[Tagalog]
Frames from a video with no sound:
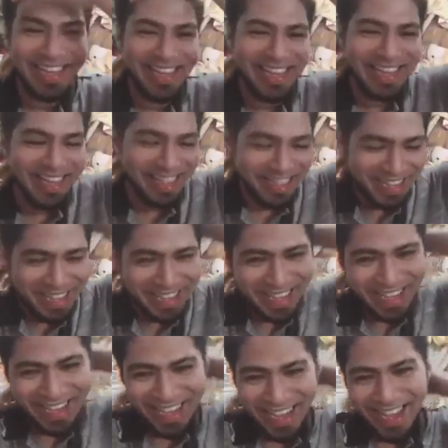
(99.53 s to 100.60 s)
hindi ko
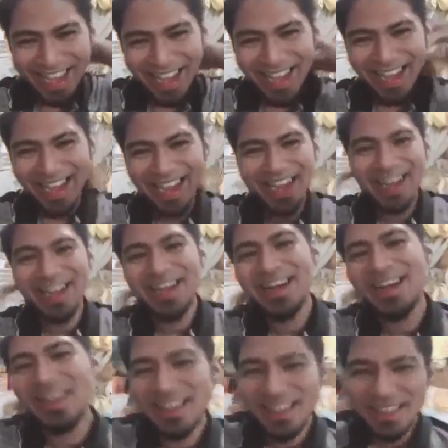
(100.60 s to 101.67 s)
mapapansin.
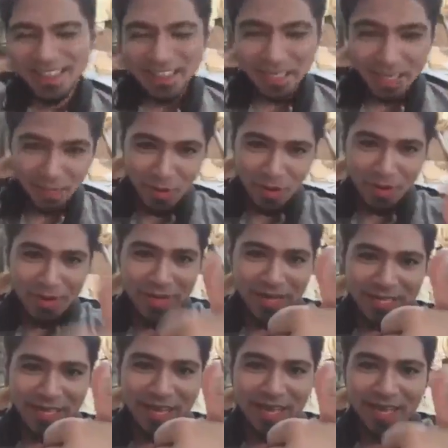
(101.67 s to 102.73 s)
Sige po, ingat
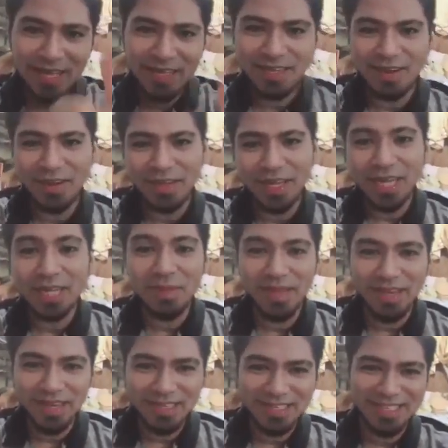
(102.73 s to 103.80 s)
ha. Okay, God
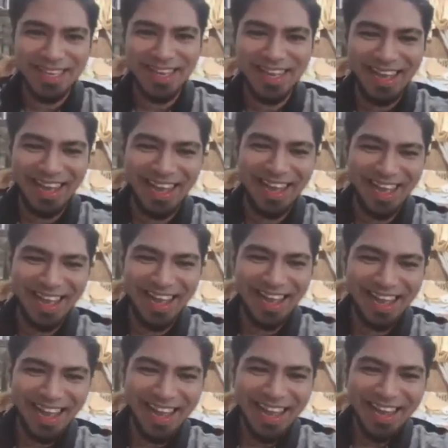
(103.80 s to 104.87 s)

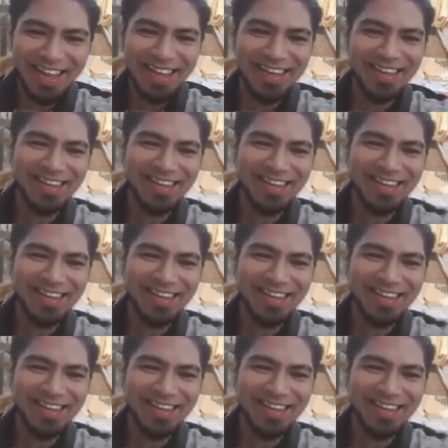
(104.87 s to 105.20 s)
bless.